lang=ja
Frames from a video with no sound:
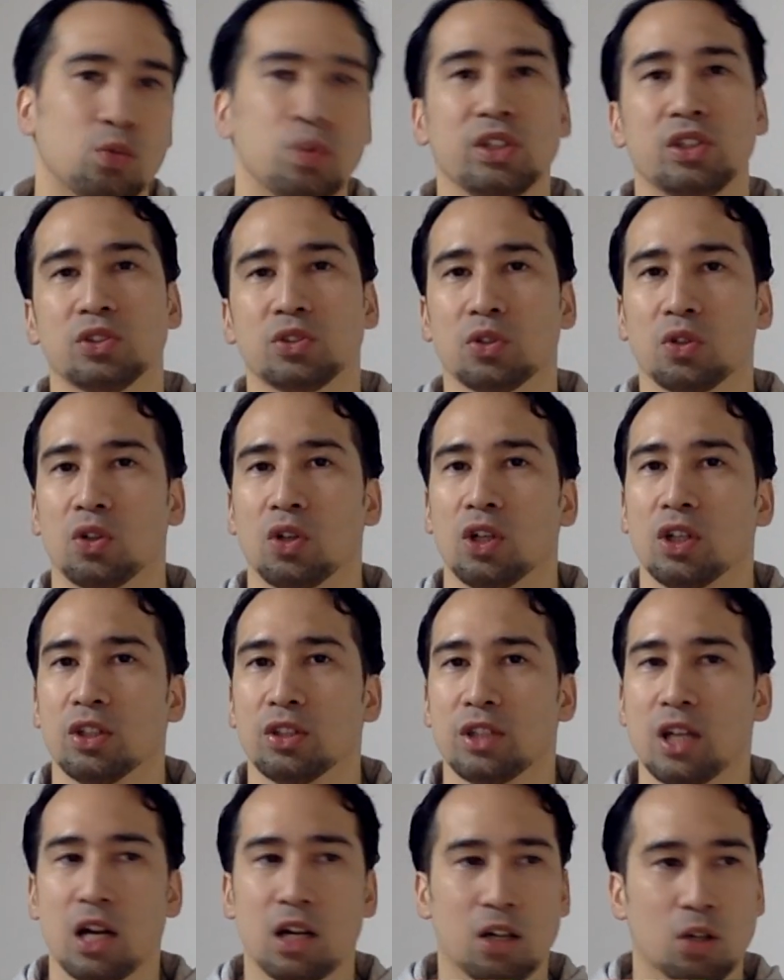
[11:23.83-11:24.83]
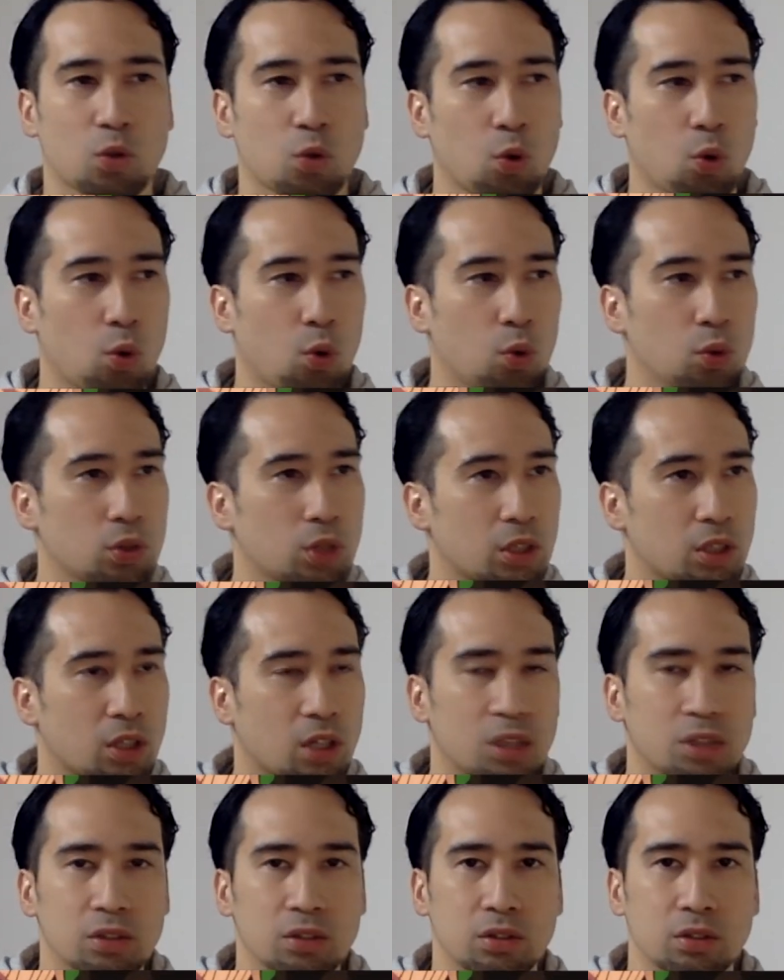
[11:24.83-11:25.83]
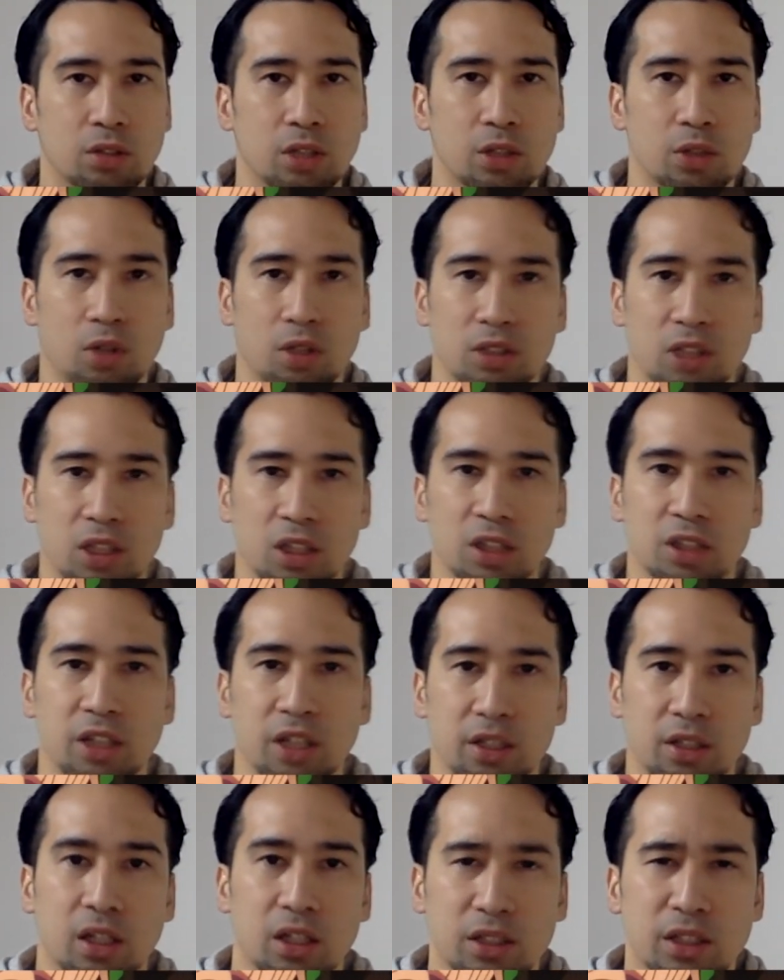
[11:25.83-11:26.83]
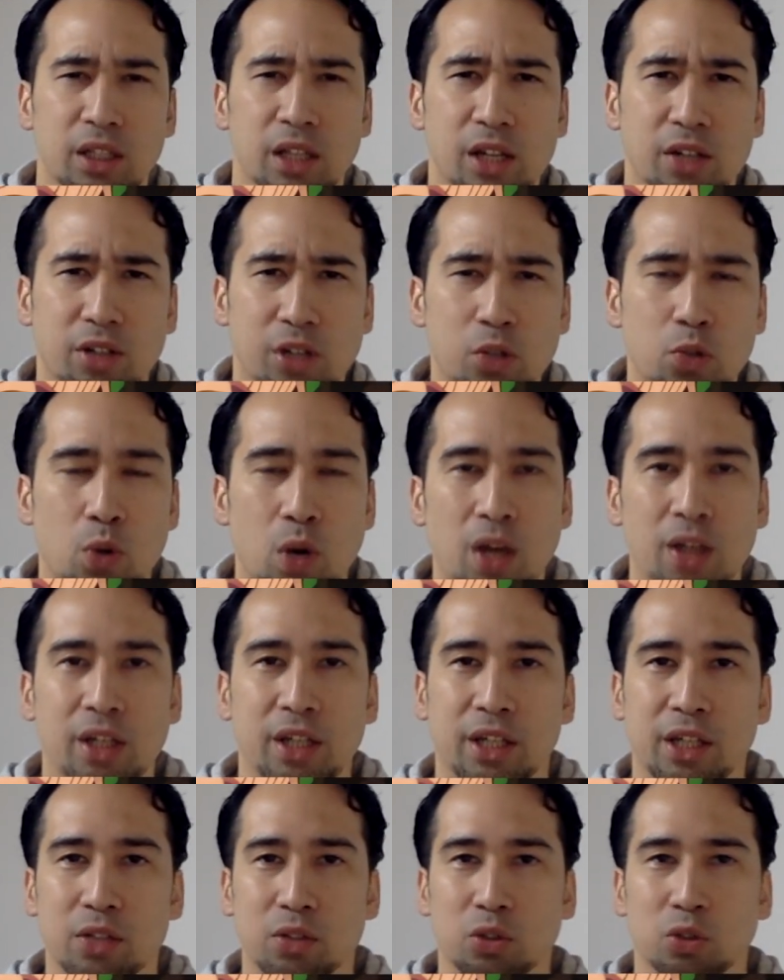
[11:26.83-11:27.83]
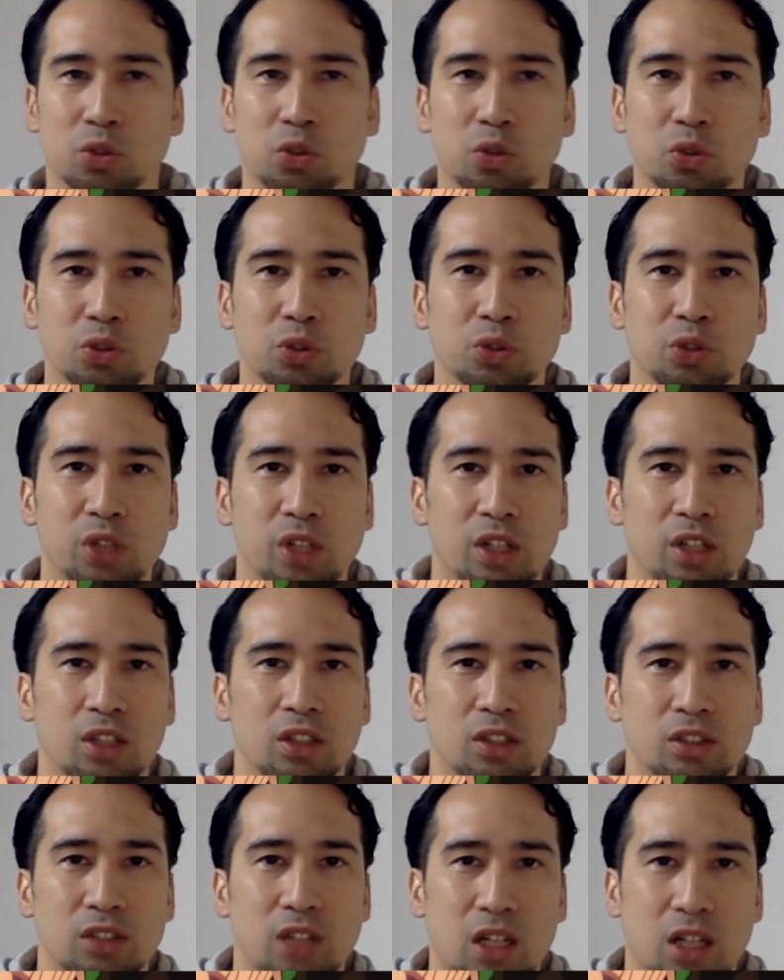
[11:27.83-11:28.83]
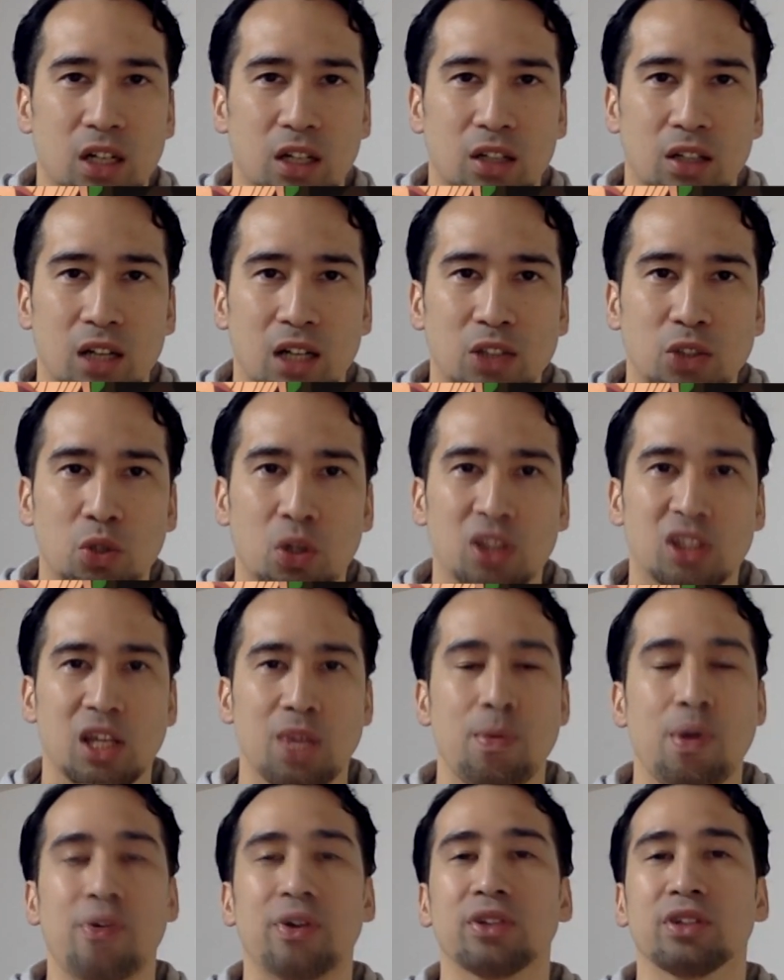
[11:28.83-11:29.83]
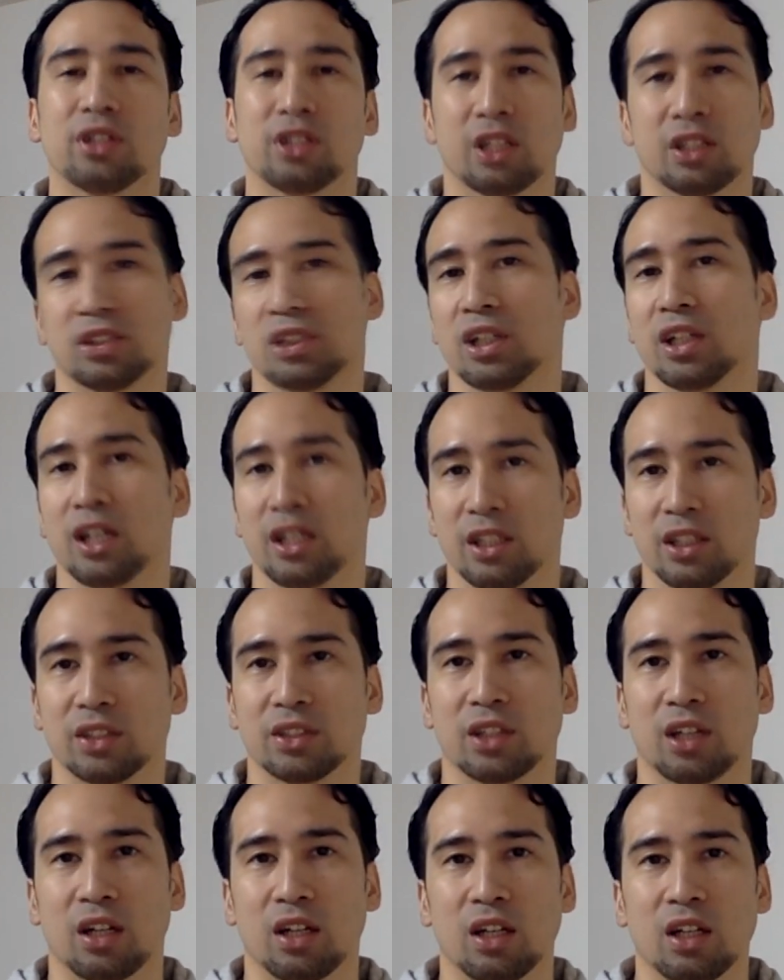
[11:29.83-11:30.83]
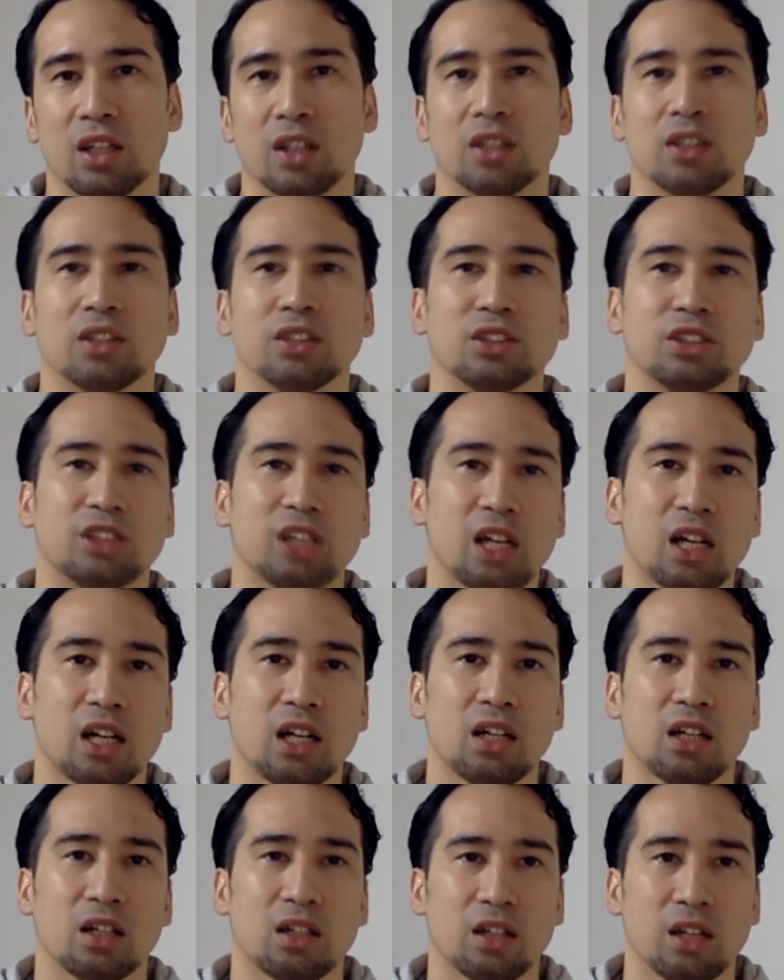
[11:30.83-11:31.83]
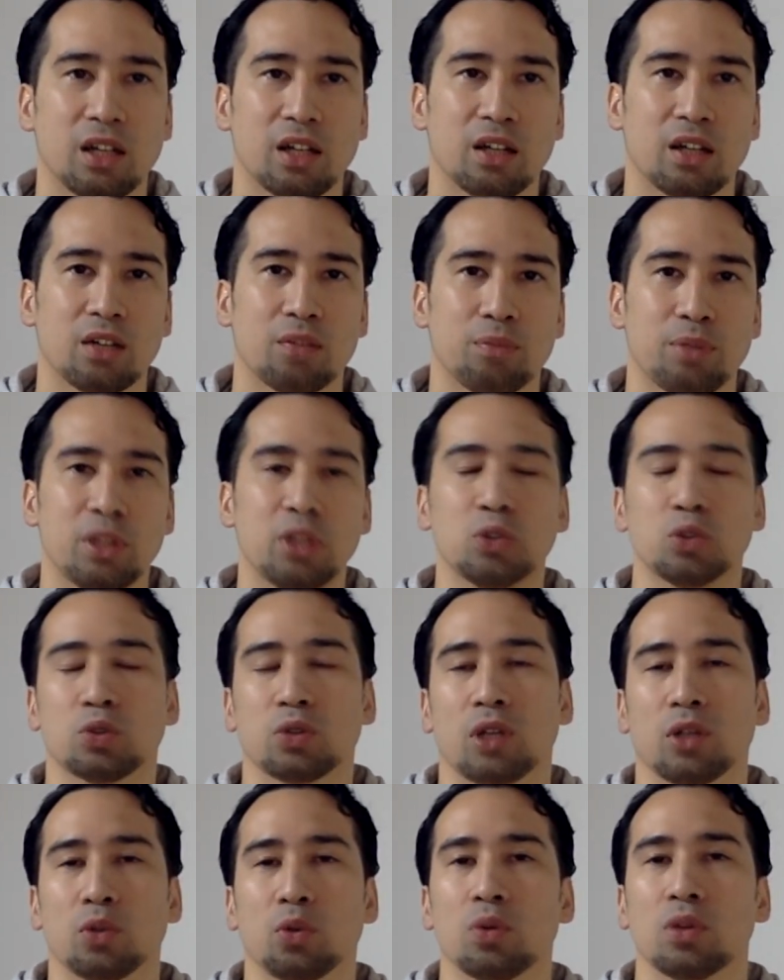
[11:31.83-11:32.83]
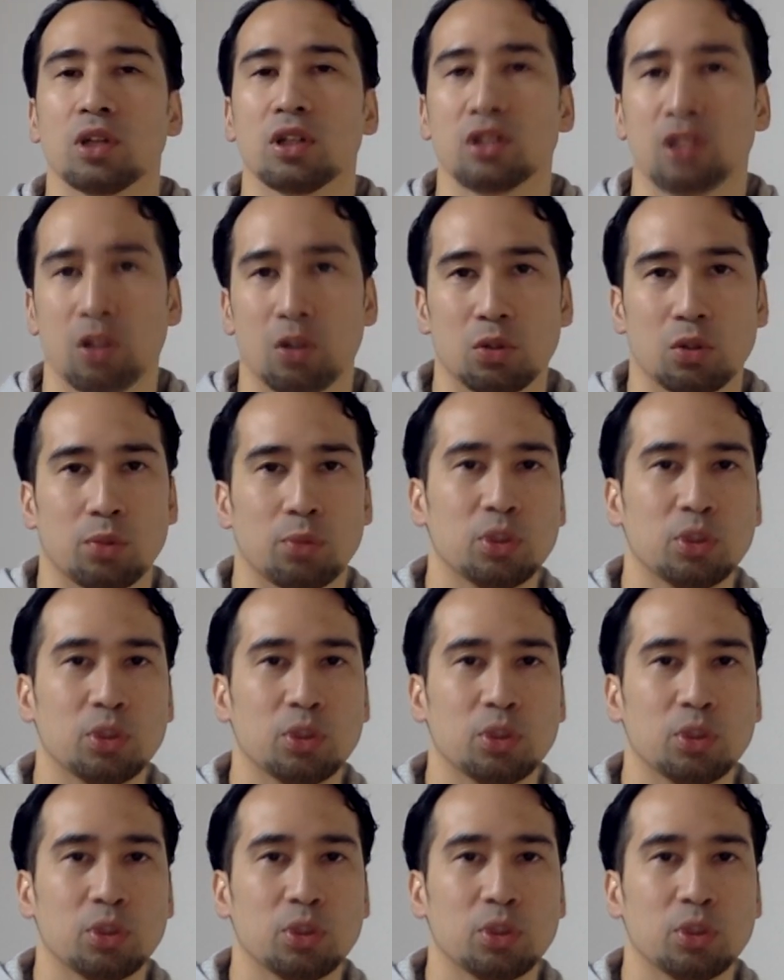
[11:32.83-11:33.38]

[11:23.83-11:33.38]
ウィスト、なんかこう戦ってんのか戦ってないのかよく分かんないけれど、そういうなんか画像が出回ってたじゃないですか。じゃあ、えー、ビルスはどうなんだろうと、